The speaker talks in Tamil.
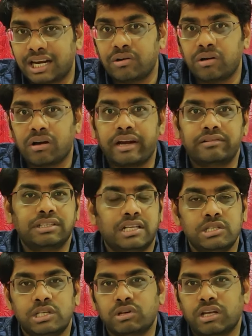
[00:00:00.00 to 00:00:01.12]
ரெண்டு ரூபா காயின் வந்து
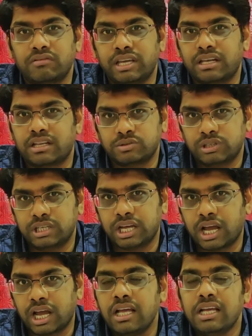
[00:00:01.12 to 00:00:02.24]
அஞ்சு லட்ச ரூபாய்க்கு விற்கிறதா
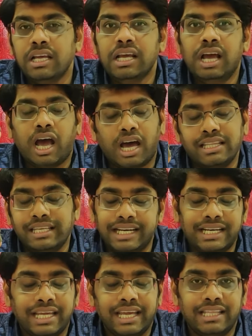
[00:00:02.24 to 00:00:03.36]
சொல்லியிருக்காங்க அது
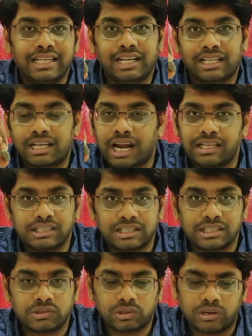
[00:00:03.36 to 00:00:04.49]
என்ன ஏதுன்றதை நான்
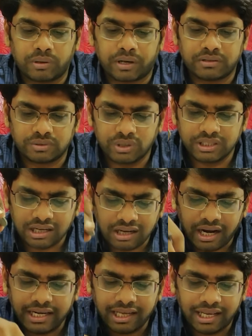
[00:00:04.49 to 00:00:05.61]
அடுத்தடுத்து நான் சொல்ல போகிறேன் ஸோ இந்த காயின்